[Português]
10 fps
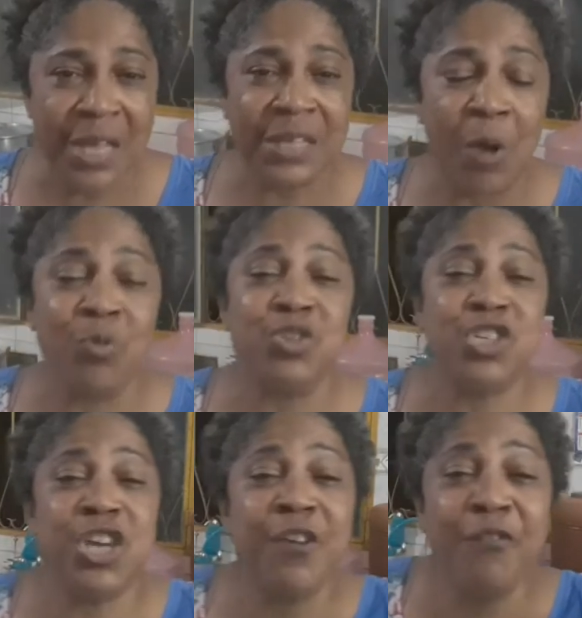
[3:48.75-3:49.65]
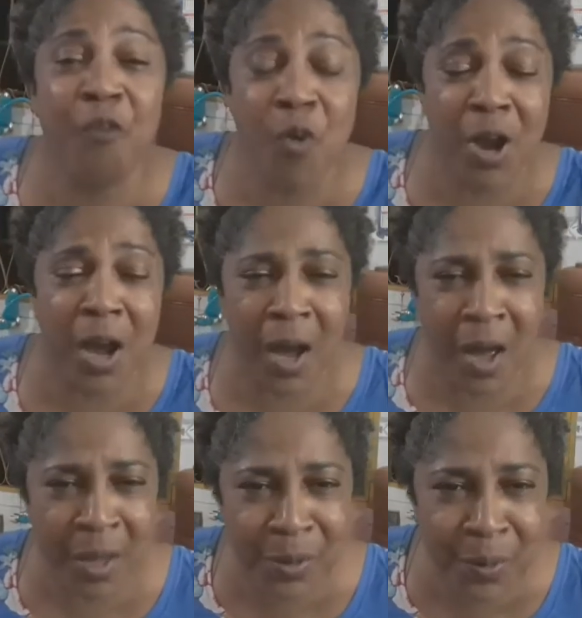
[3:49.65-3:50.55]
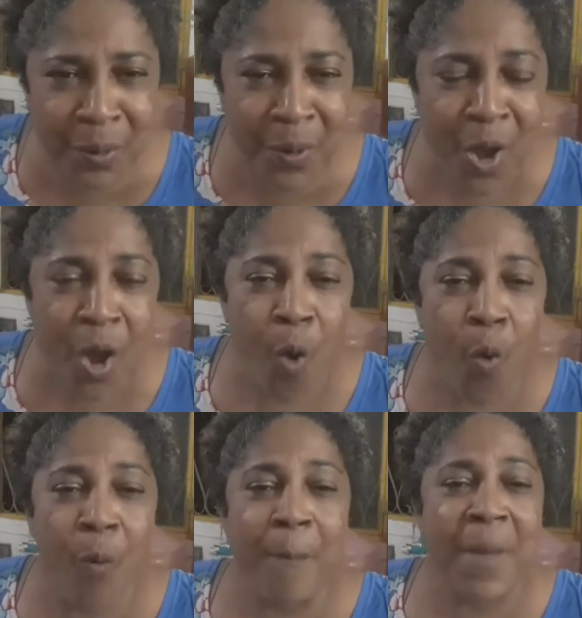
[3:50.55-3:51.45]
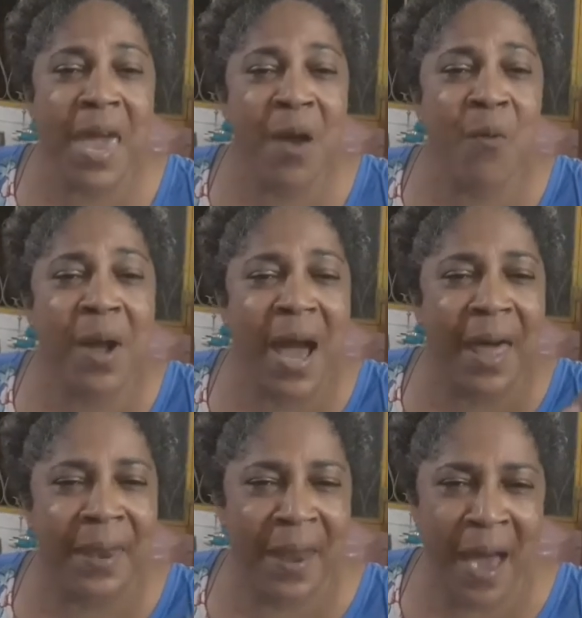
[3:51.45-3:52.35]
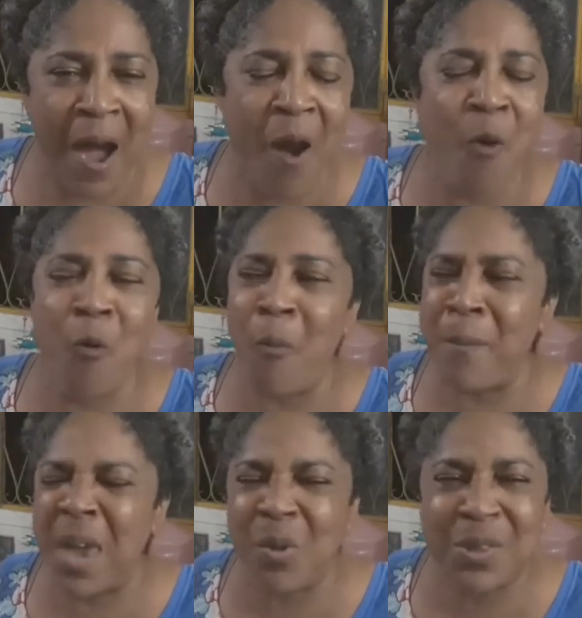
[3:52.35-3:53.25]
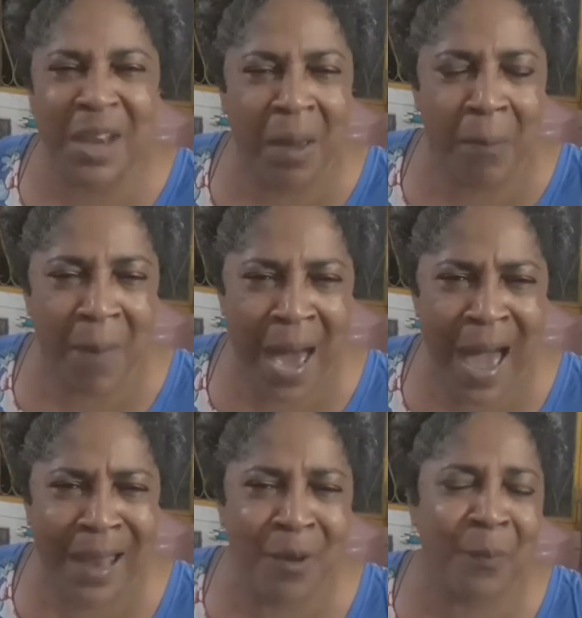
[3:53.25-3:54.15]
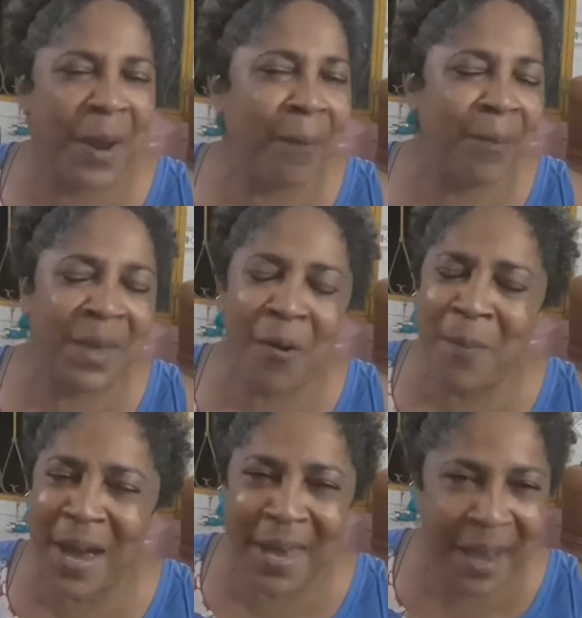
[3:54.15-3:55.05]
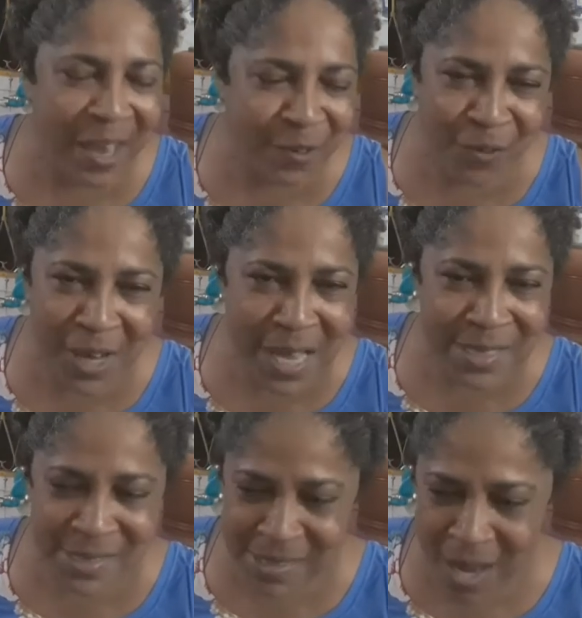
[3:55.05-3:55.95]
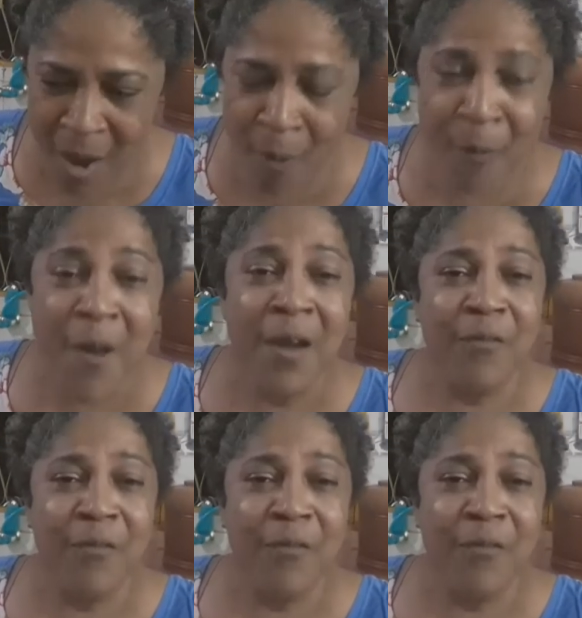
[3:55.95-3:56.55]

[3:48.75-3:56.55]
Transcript: estão divulgando o meu canal, o meu trabalho, para mim é uma gratificação.